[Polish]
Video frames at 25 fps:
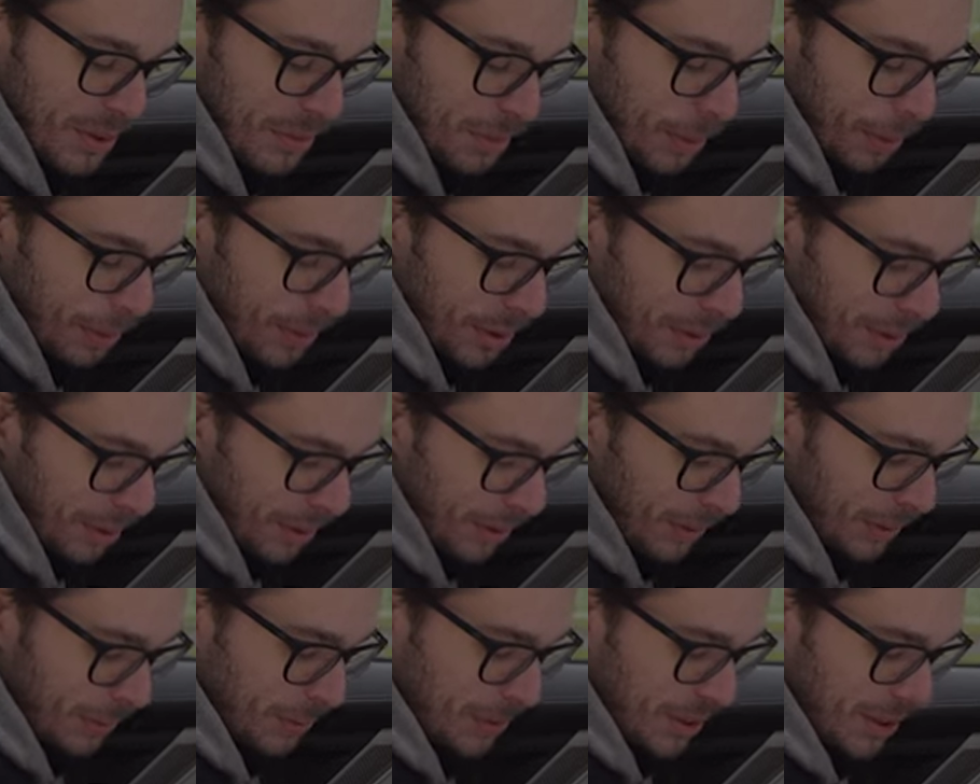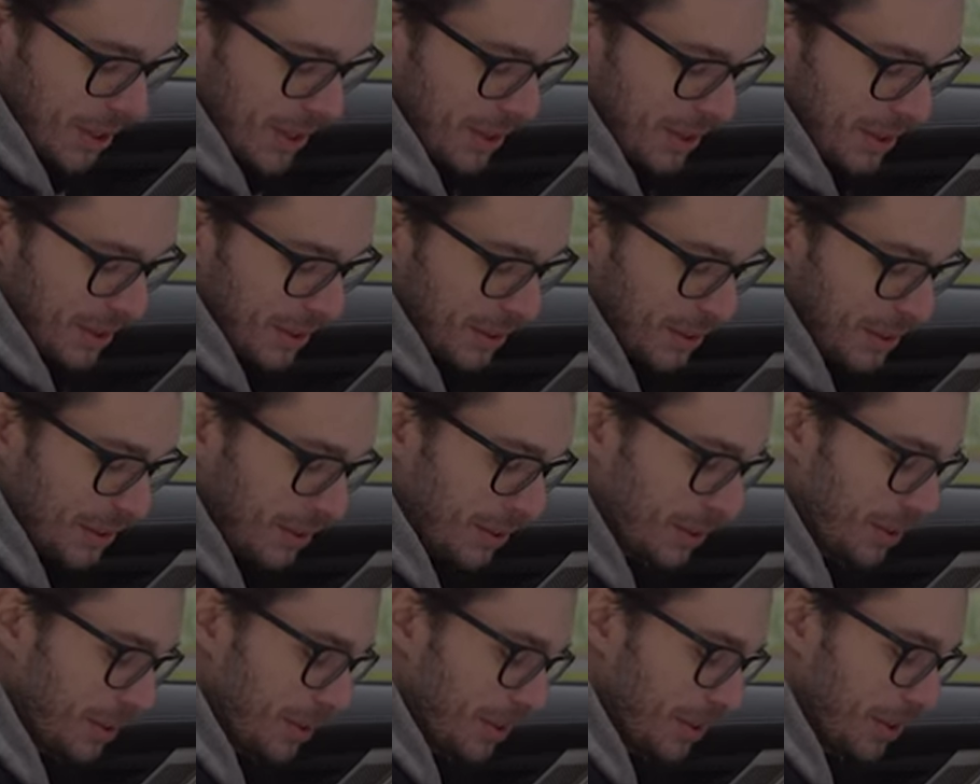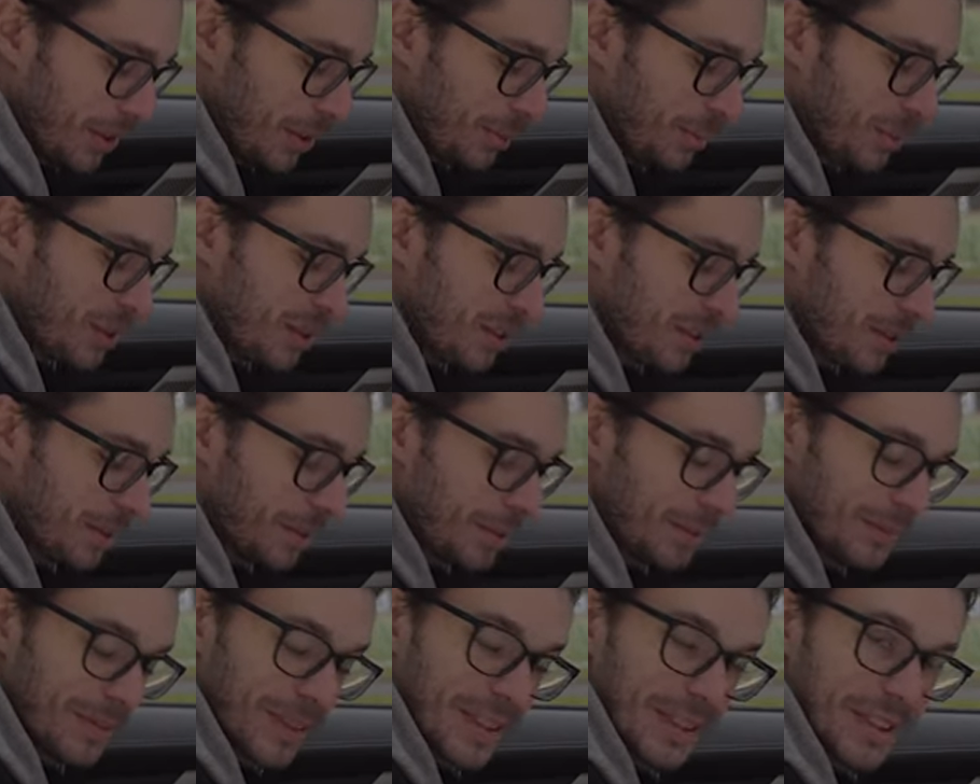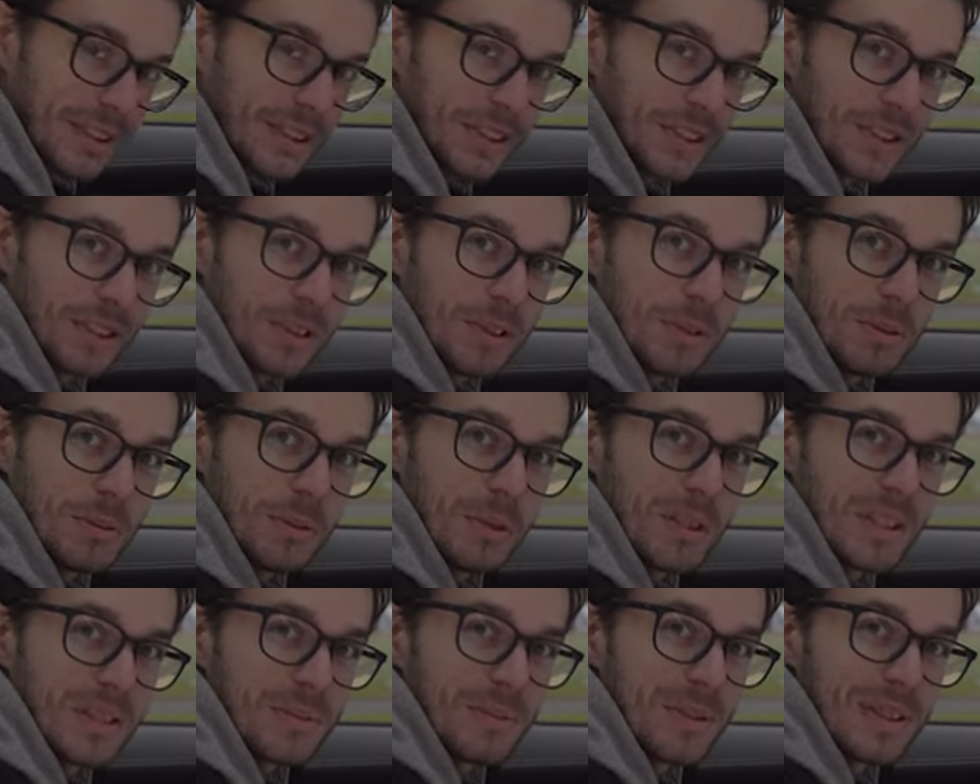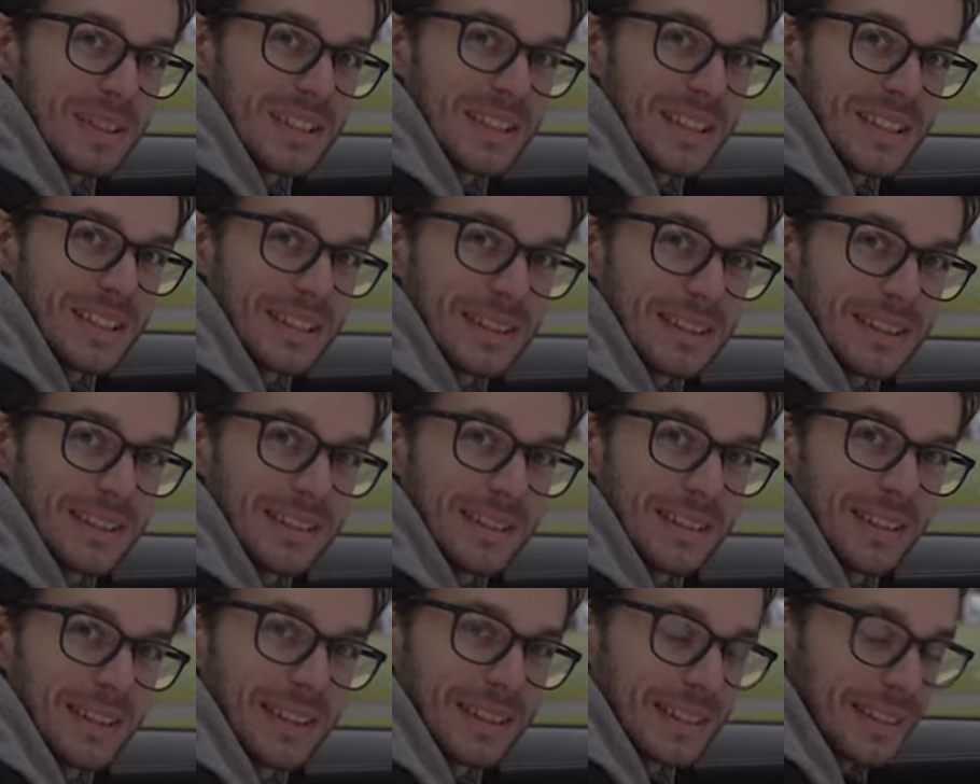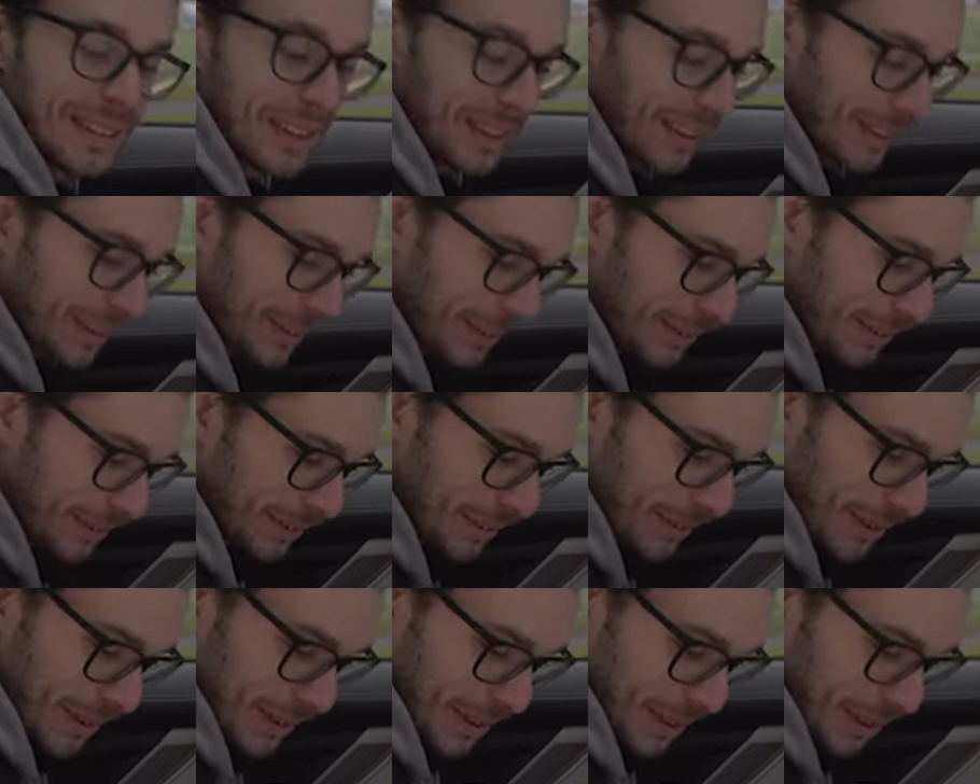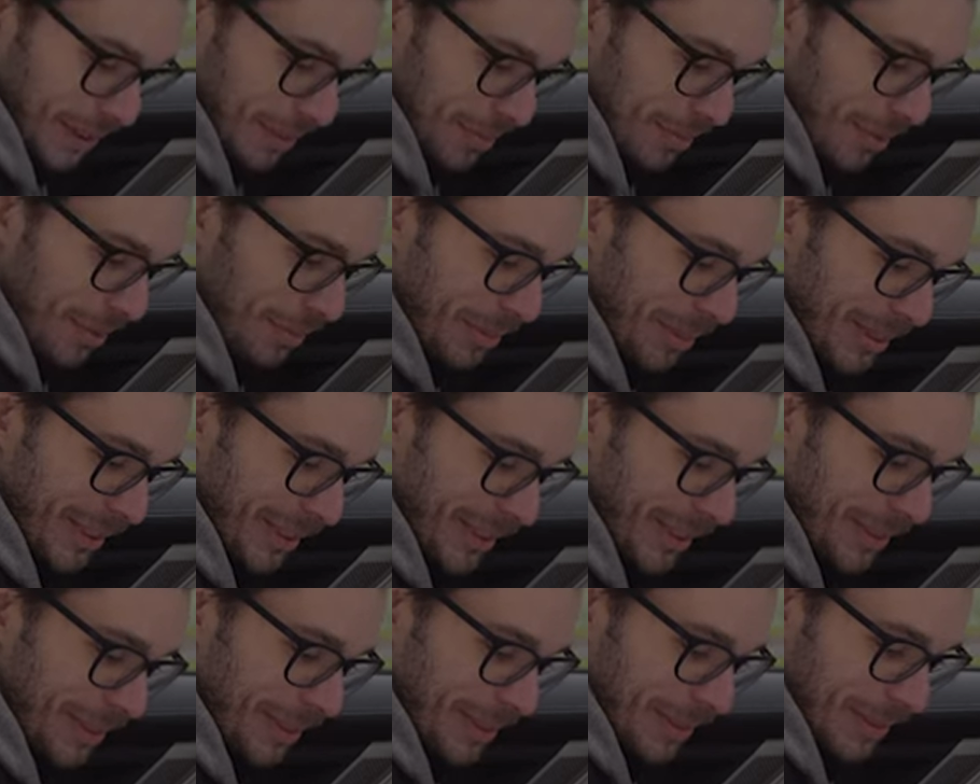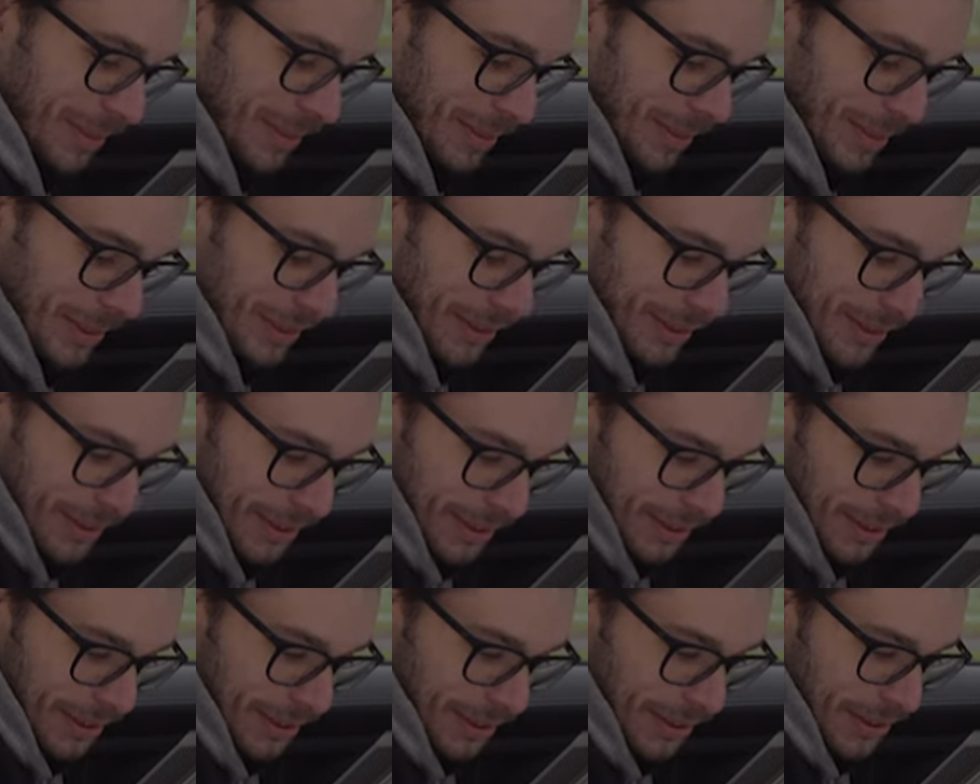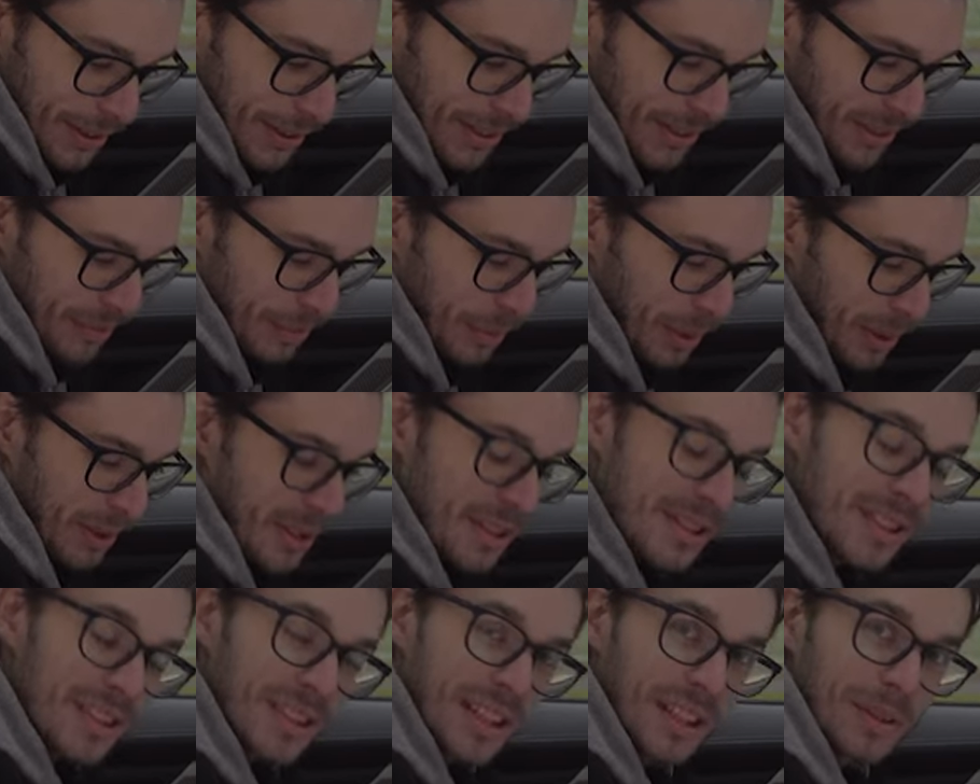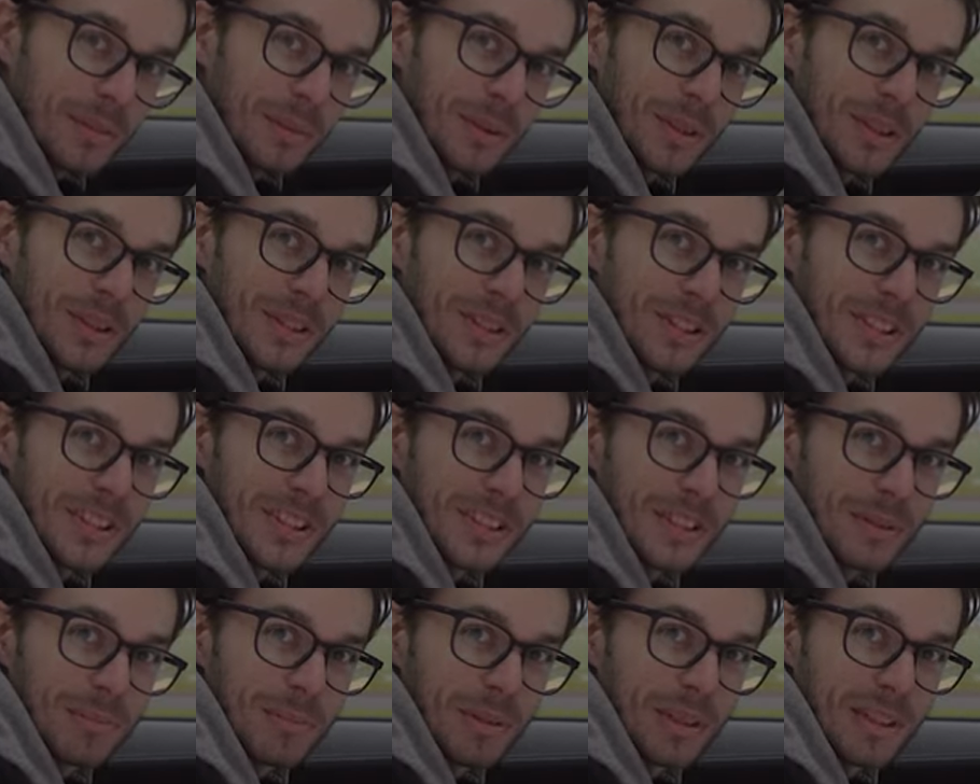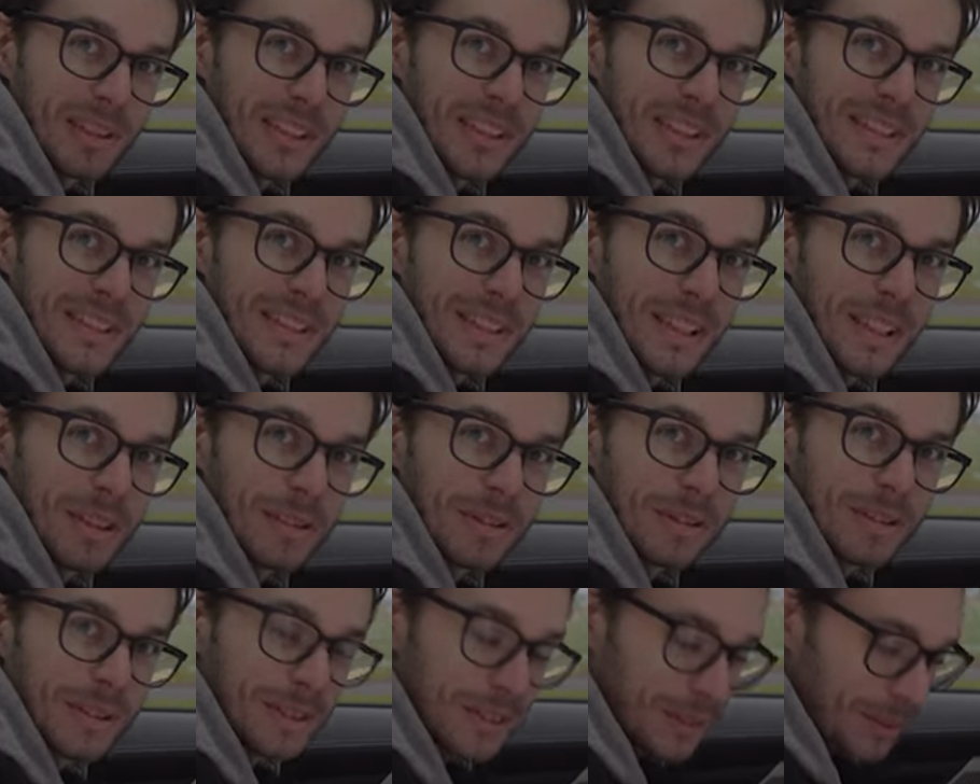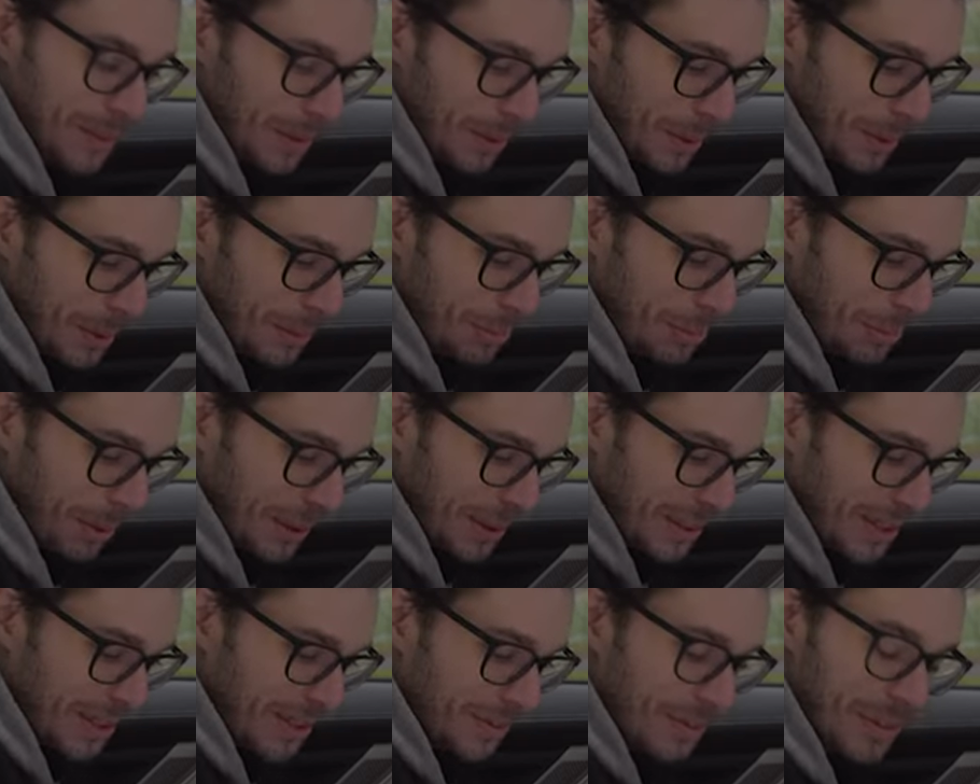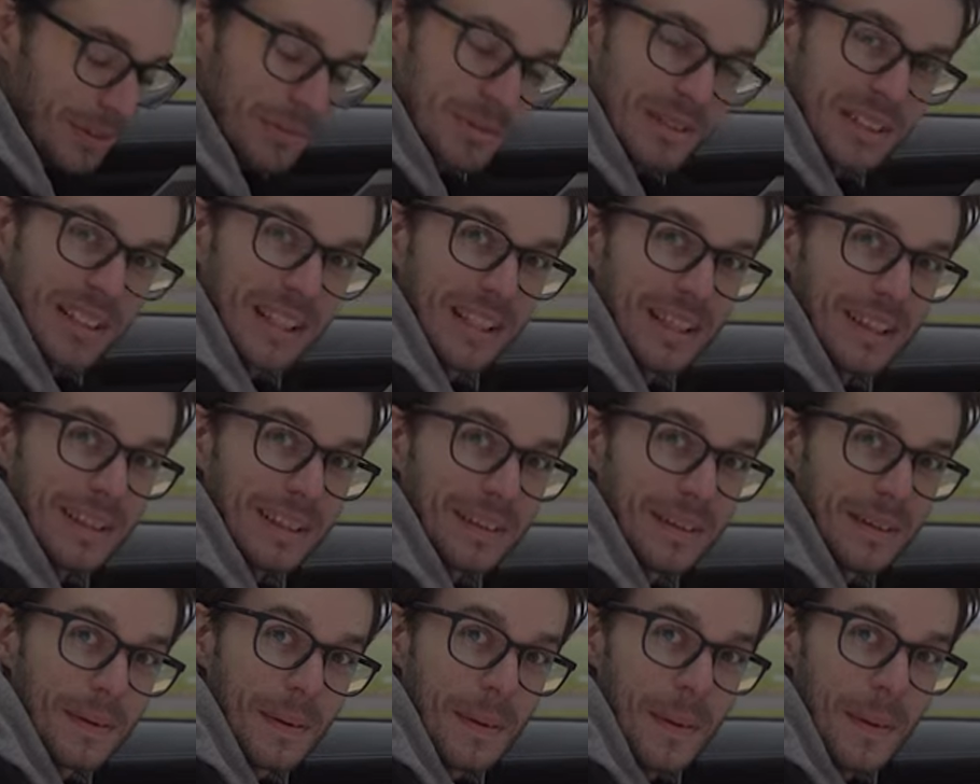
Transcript: wspomniał o tym, że nie ma z tyłu wejść USB-C ani A. Mamy tylko zapalniczkę, ponieważ jest to brytyjskie auto i pali się w nim cygara.